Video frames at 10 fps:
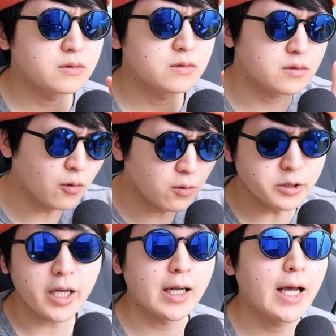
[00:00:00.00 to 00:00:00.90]
高校
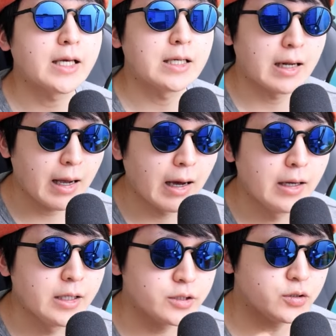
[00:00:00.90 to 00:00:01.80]
受験がないから
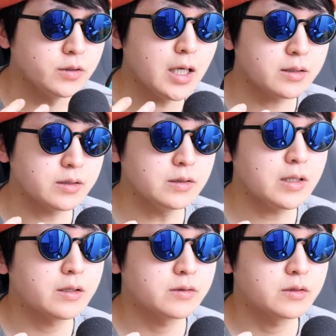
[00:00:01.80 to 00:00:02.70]
中学数
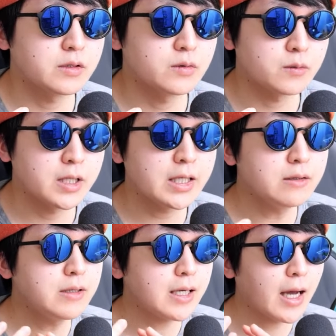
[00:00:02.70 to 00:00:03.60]
学っていうのをでき
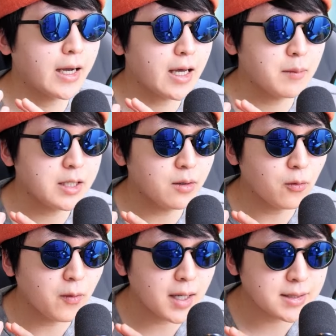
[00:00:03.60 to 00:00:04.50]
るだけ早めに
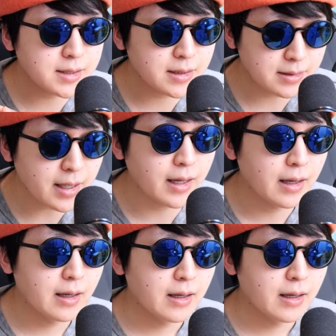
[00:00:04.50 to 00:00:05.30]
終わらせて